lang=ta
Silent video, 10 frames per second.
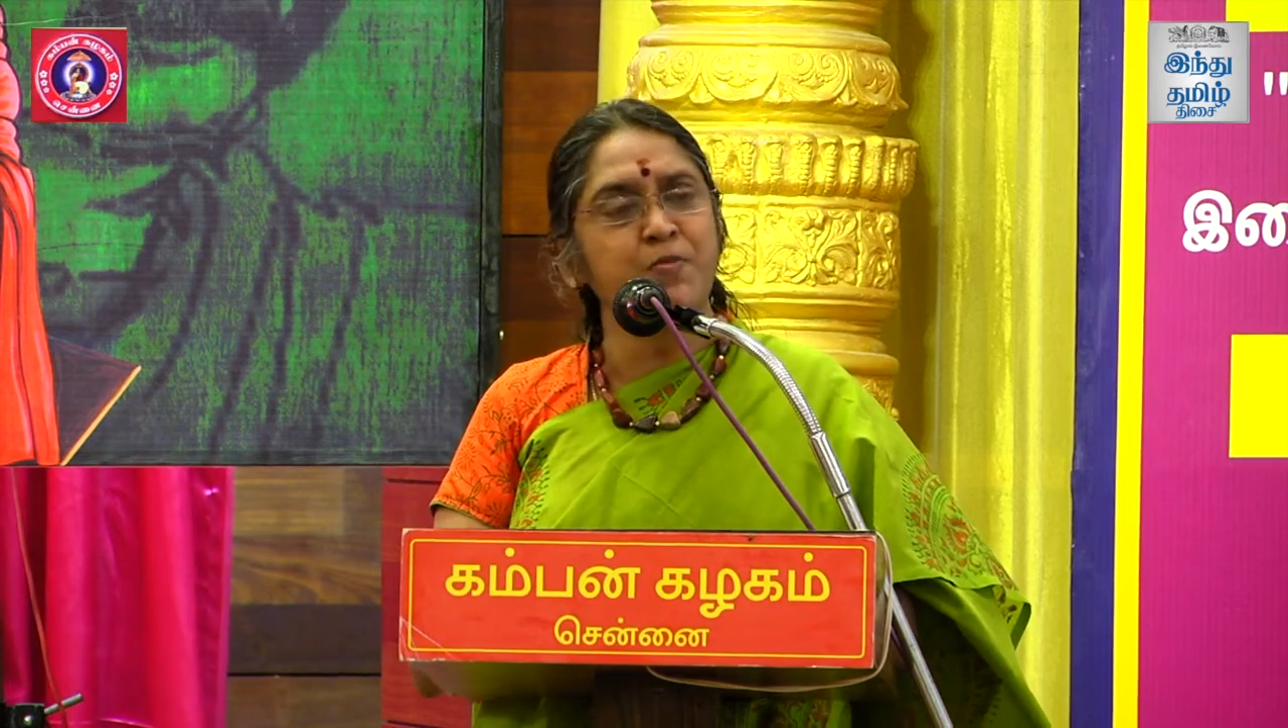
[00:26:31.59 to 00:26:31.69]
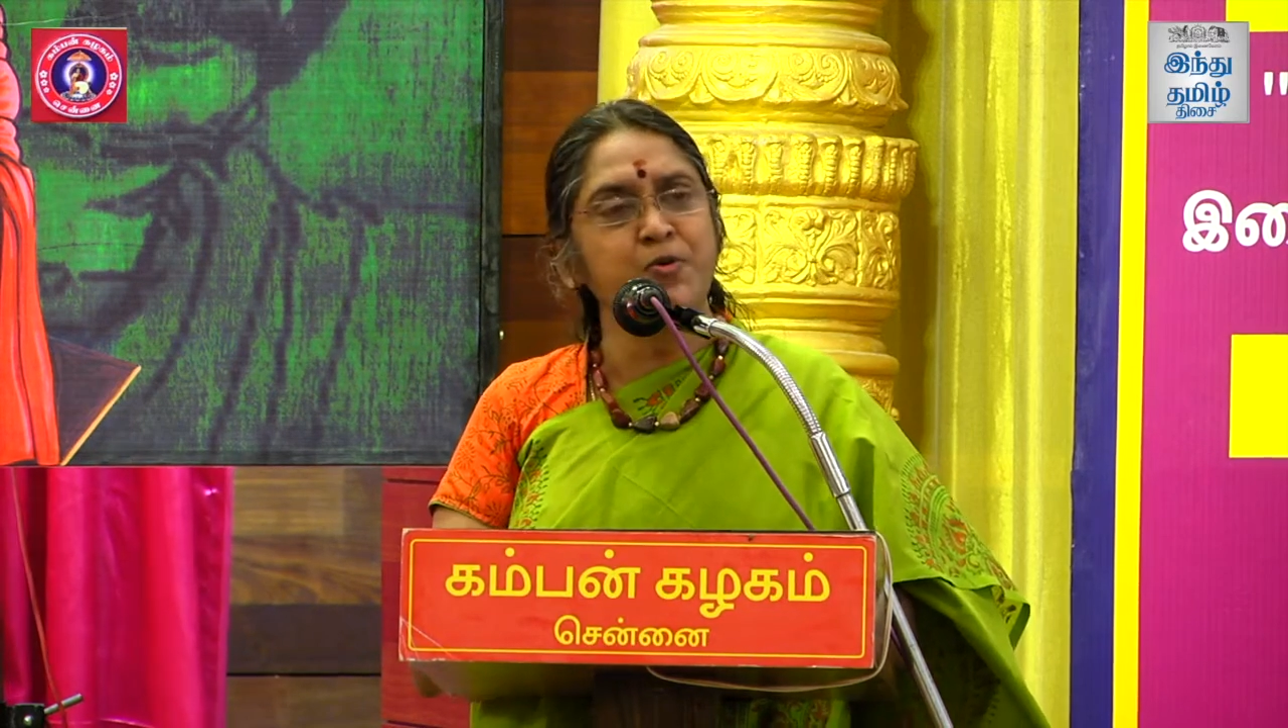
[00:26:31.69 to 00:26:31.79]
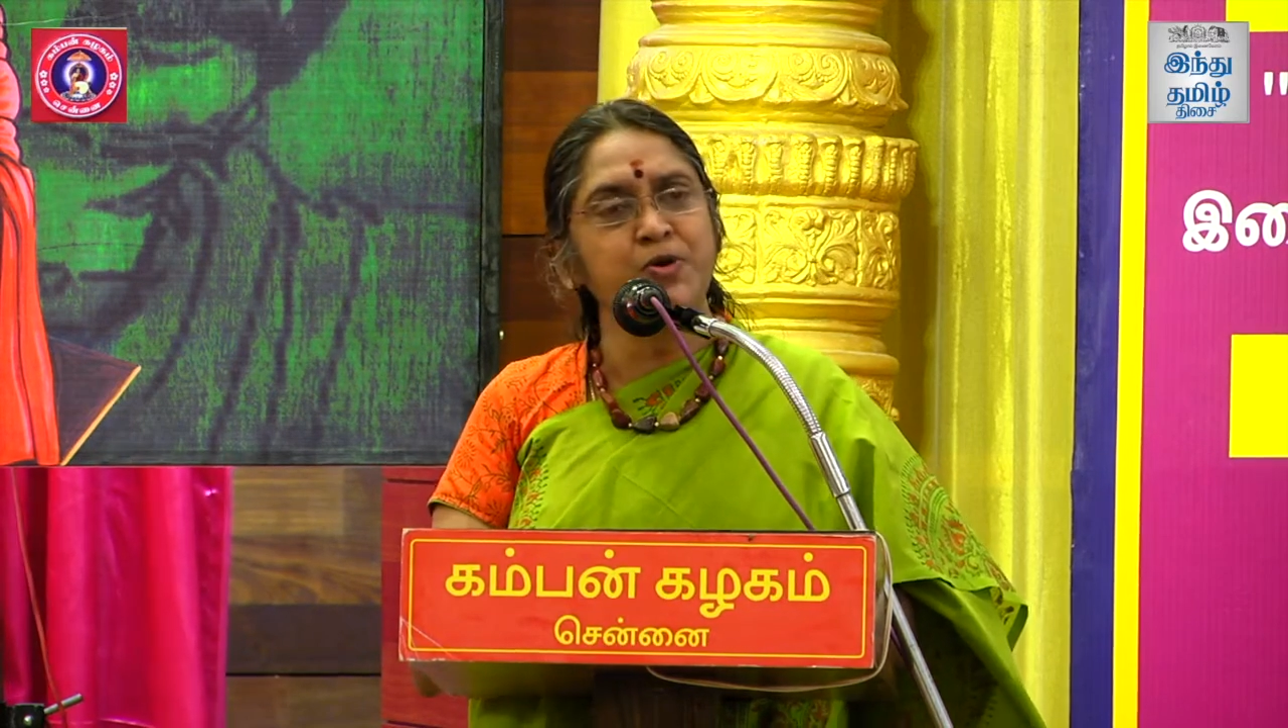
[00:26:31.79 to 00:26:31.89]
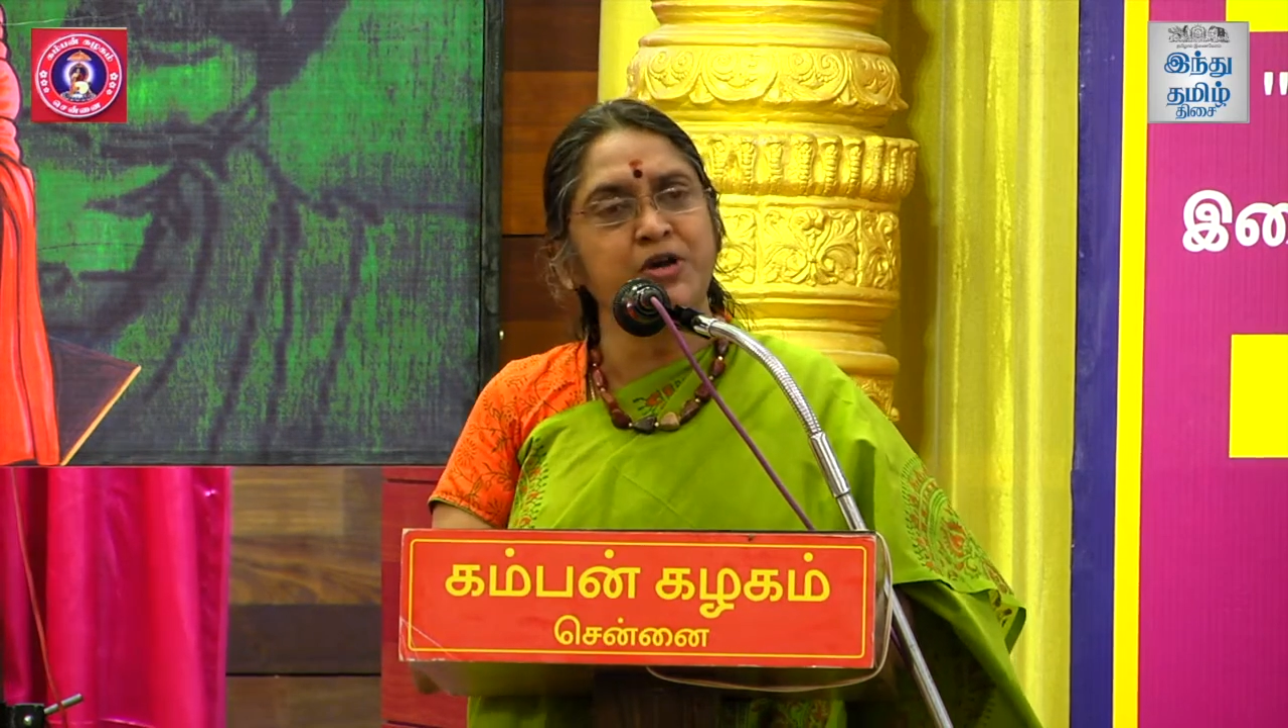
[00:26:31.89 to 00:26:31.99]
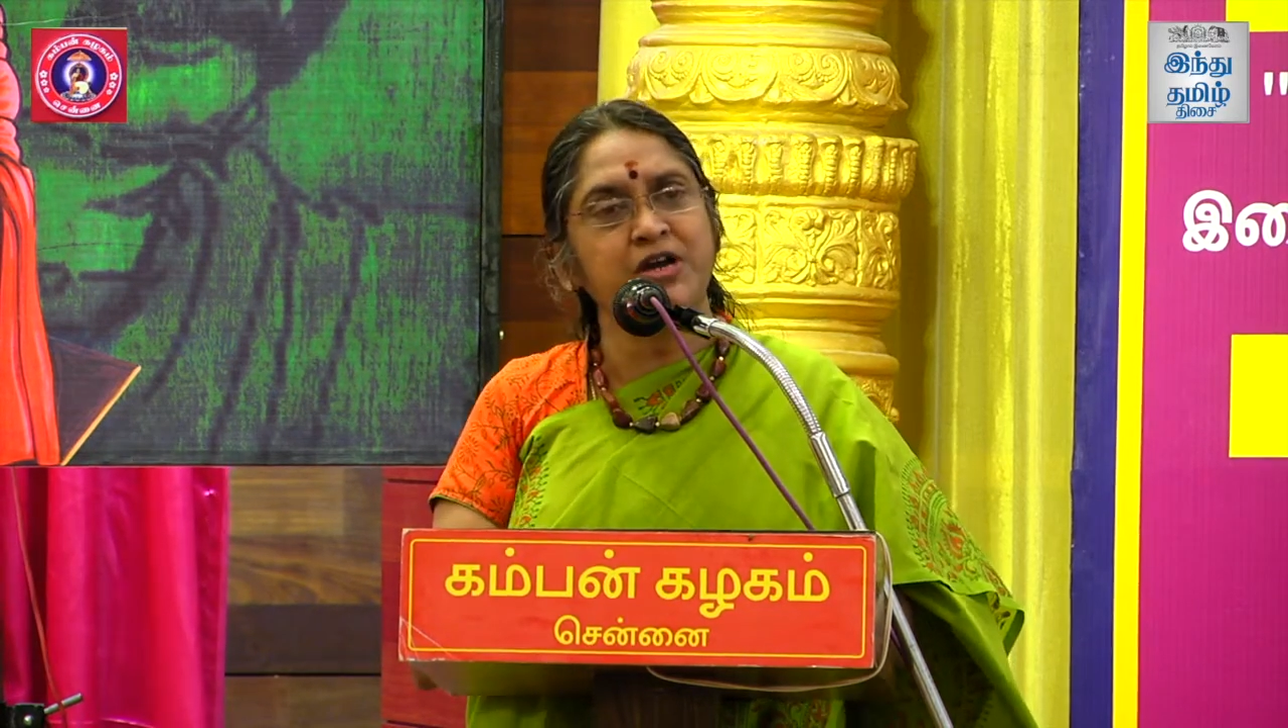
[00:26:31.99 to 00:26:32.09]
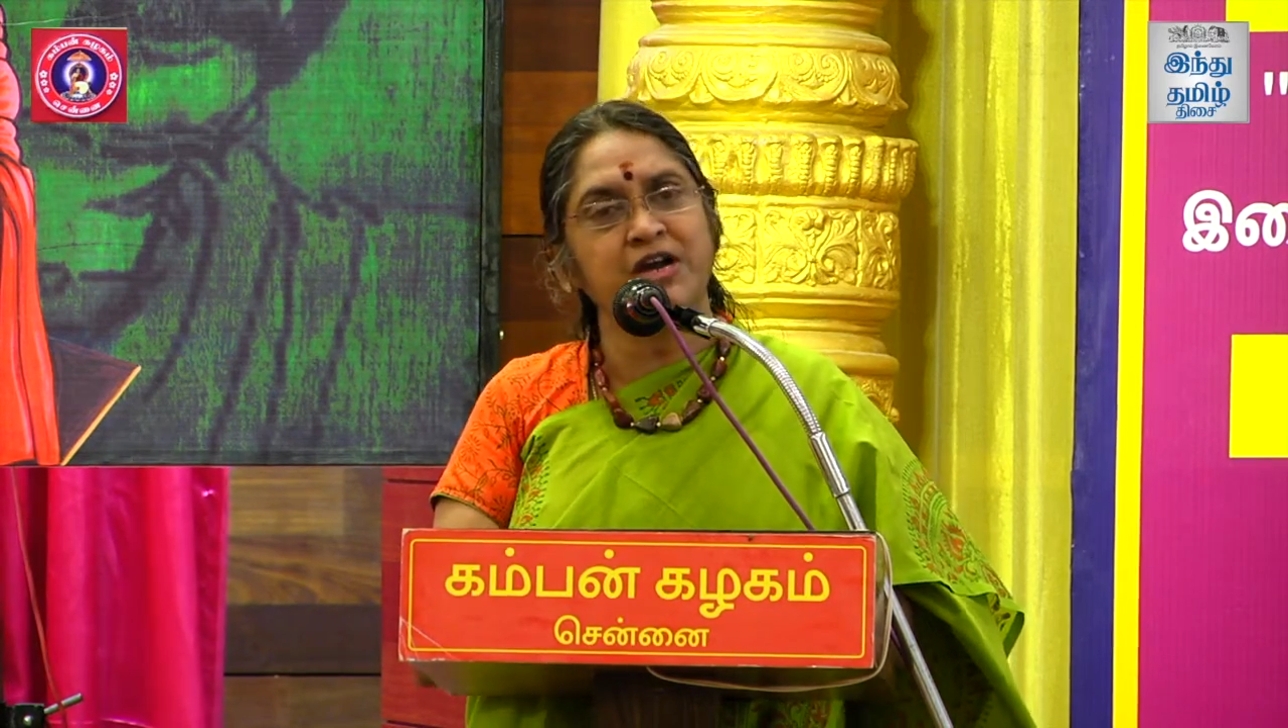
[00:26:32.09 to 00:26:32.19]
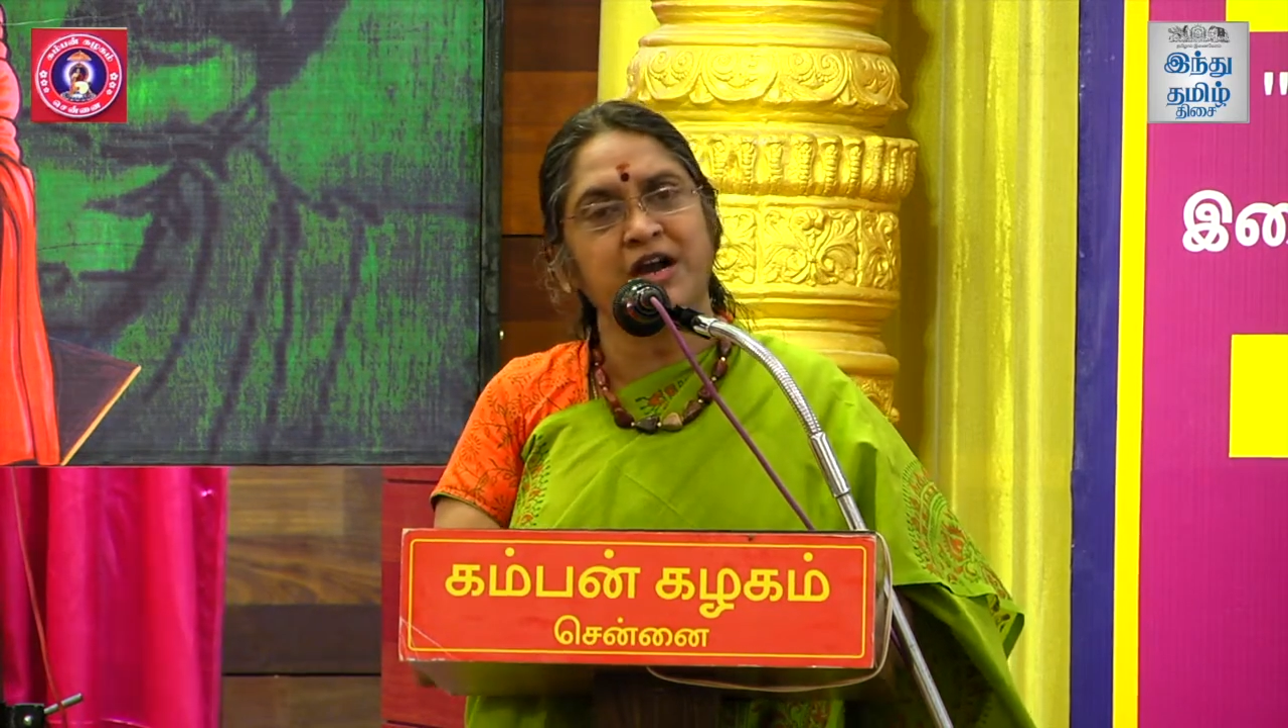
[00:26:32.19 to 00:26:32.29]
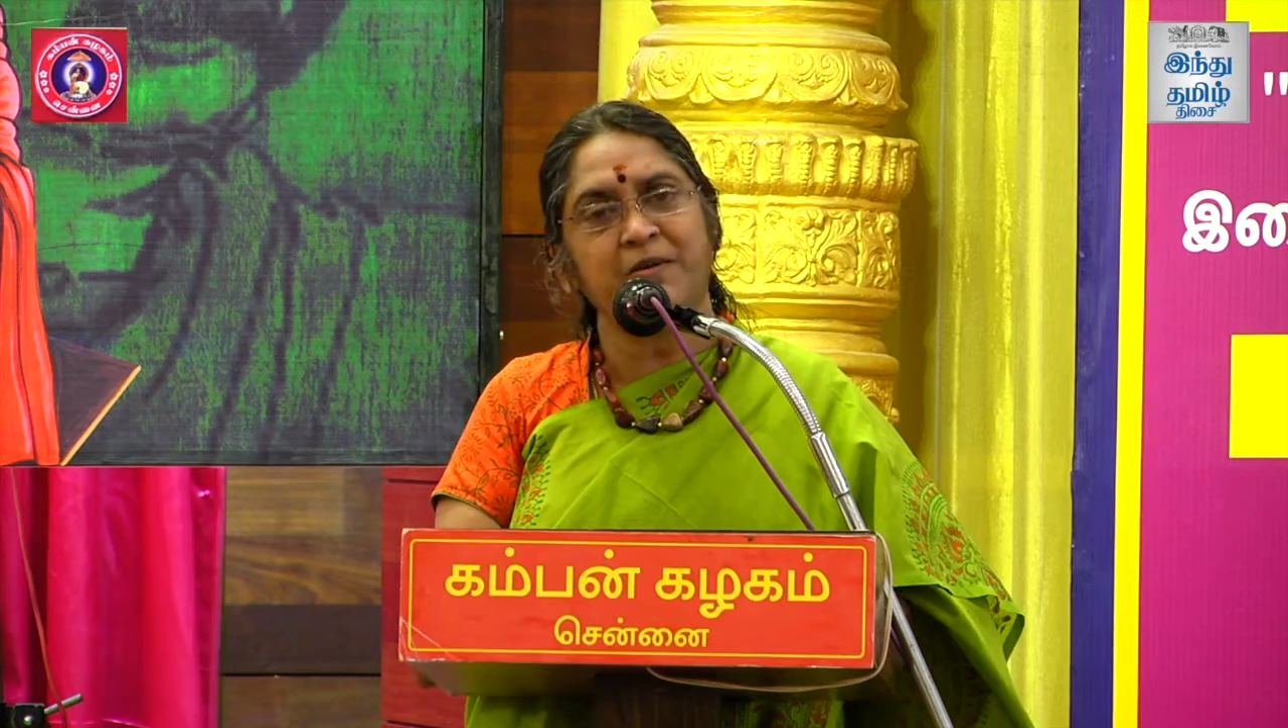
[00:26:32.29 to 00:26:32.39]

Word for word: முழுக்க